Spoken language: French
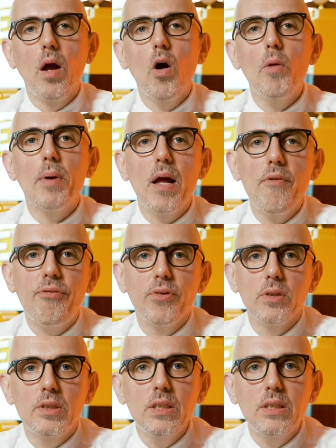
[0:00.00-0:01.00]
en bref,
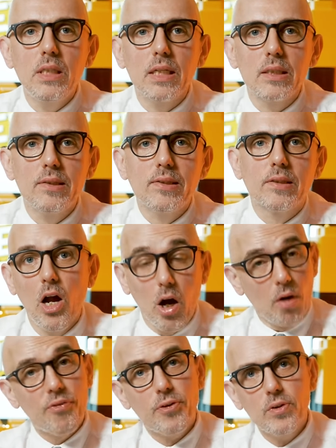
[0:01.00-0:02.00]
d'itinéris.
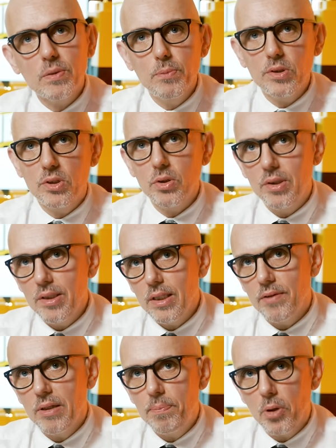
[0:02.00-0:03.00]
En France, Monsieur T
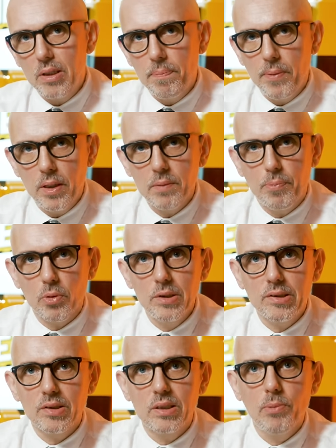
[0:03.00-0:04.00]
avait porté plainte pour
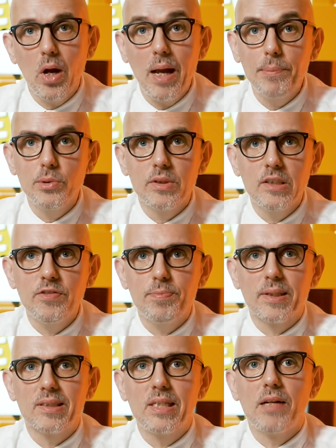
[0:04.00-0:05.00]
licenciement abusif
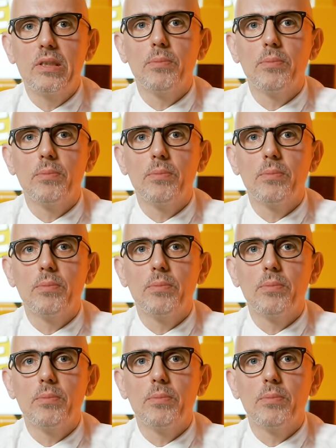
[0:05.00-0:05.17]
parce qu'il avait